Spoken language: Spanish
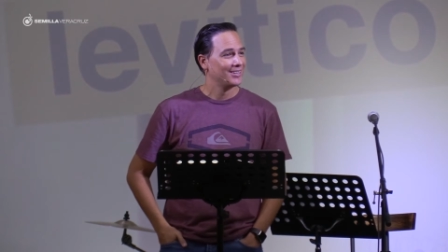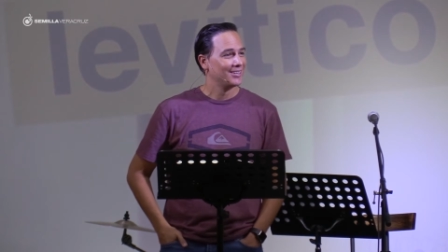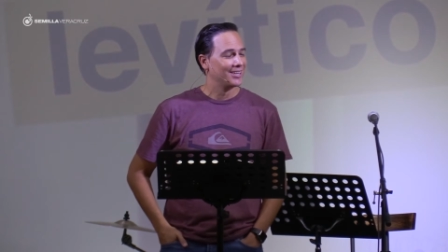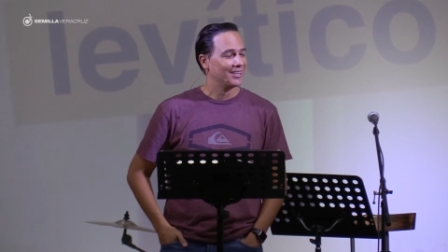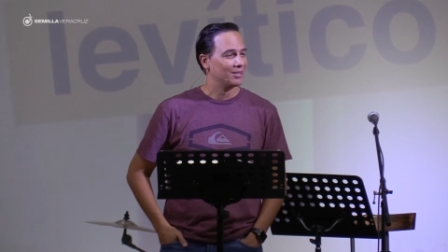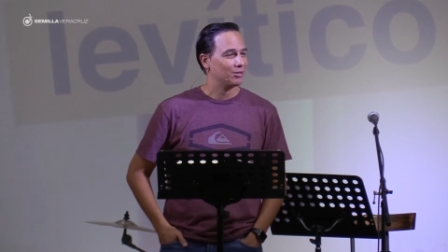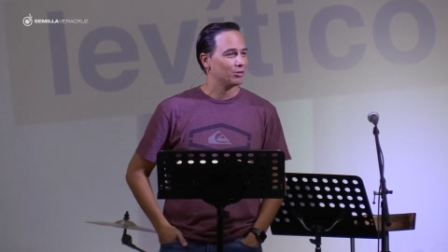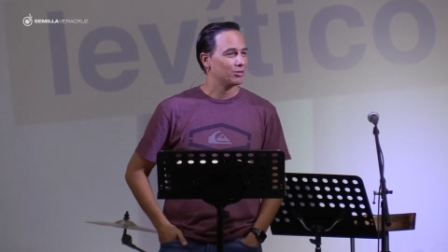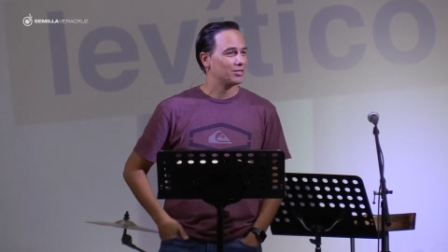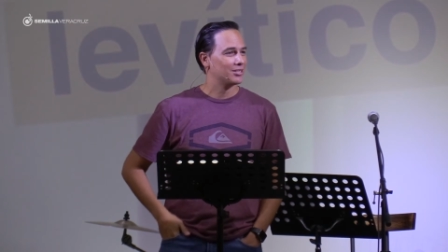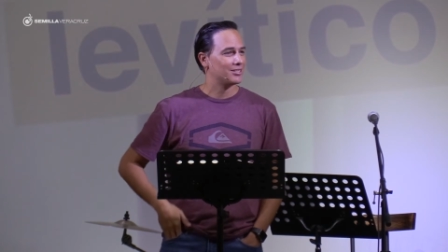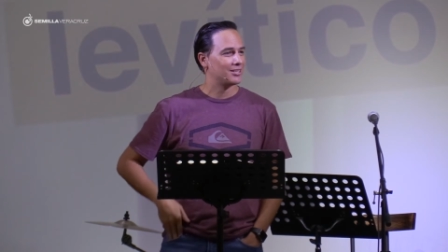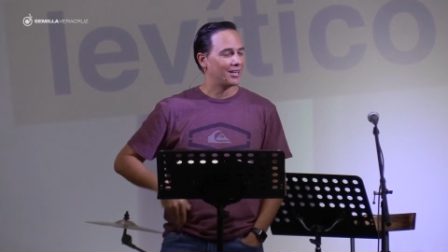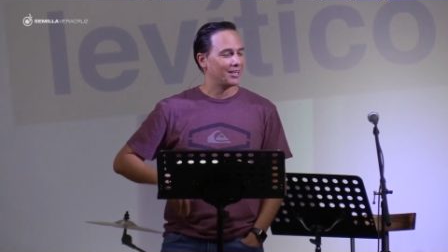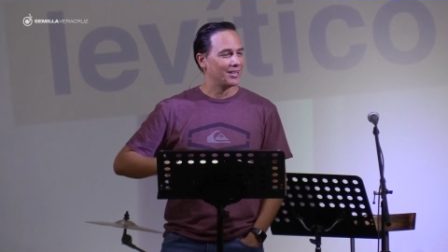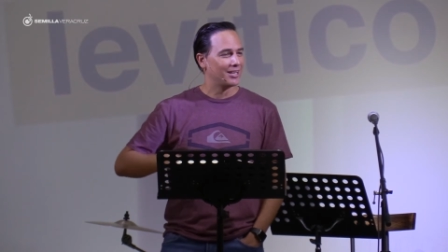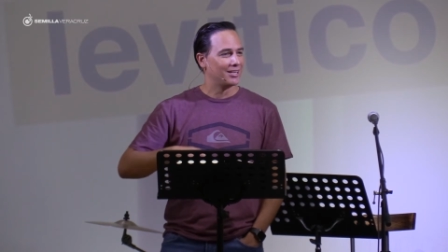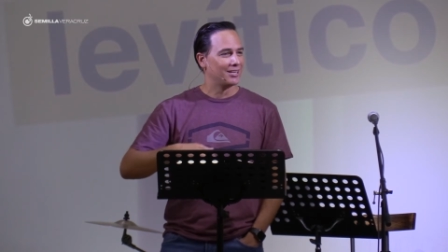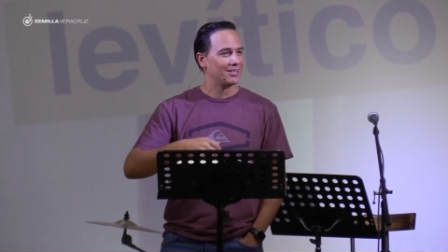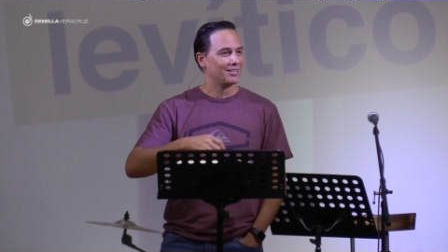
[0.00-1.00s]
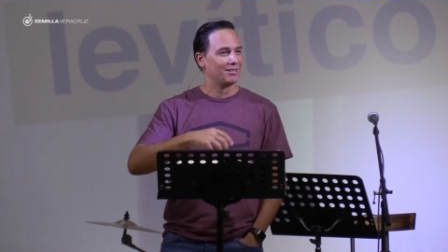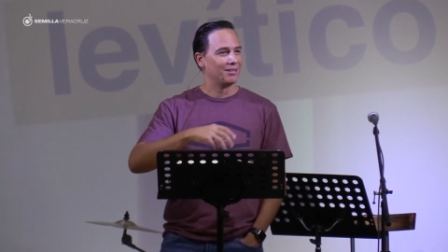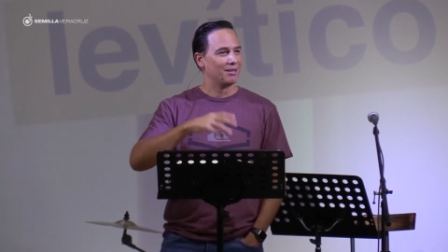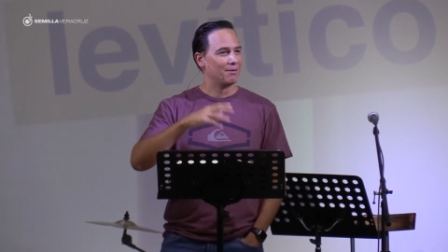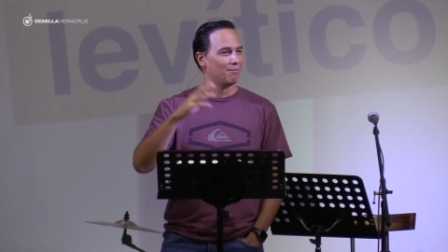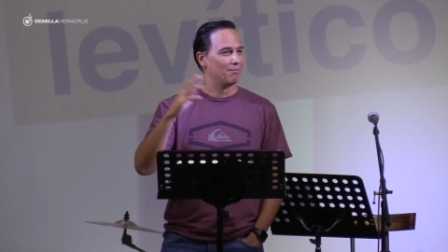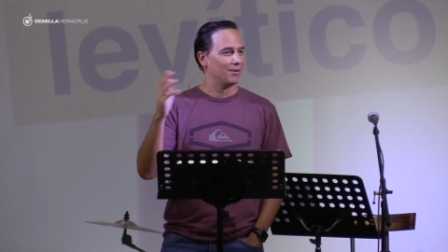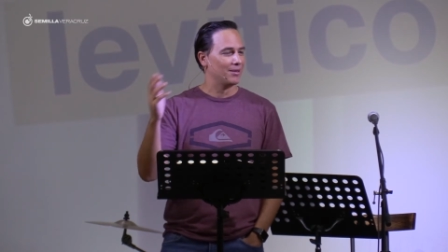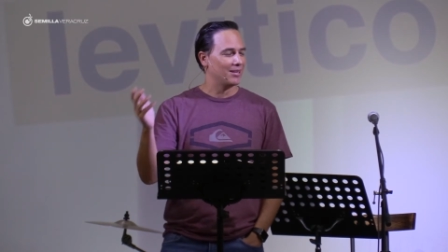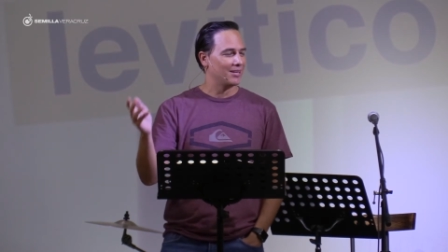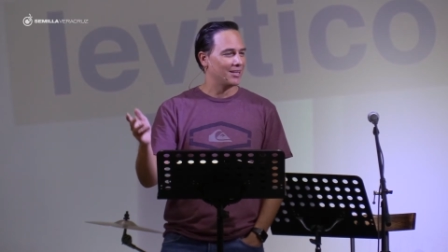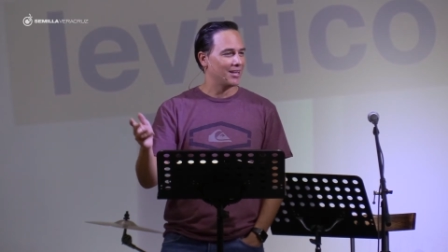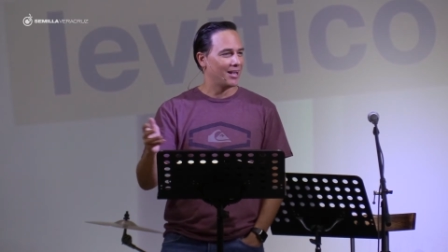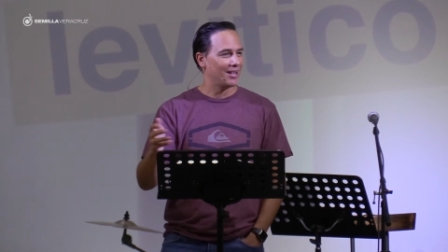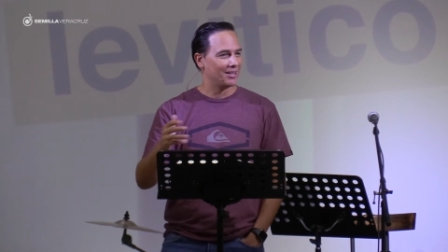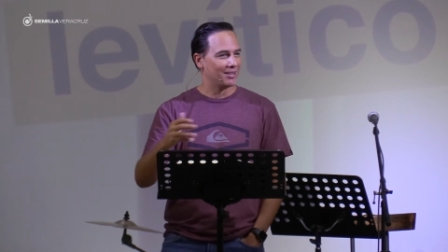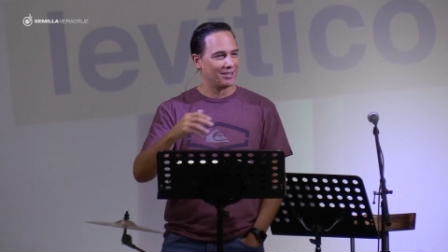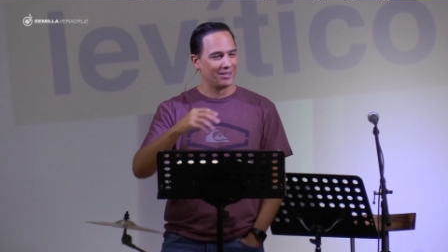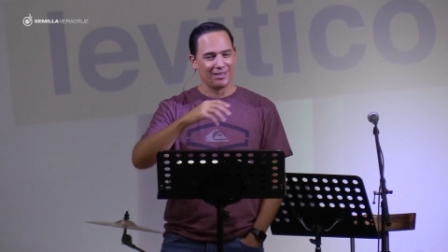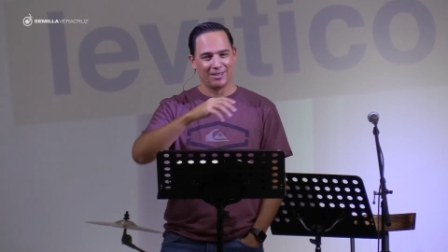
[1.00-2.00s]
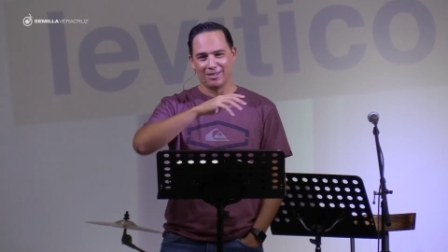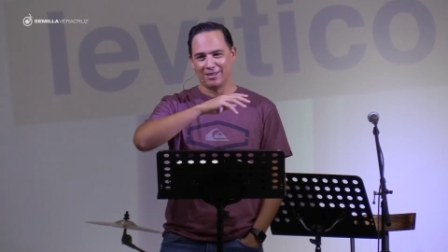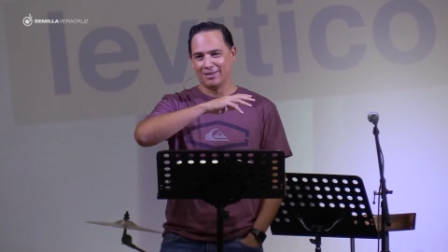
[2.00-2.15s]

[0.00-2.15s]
Y entonces y, ya,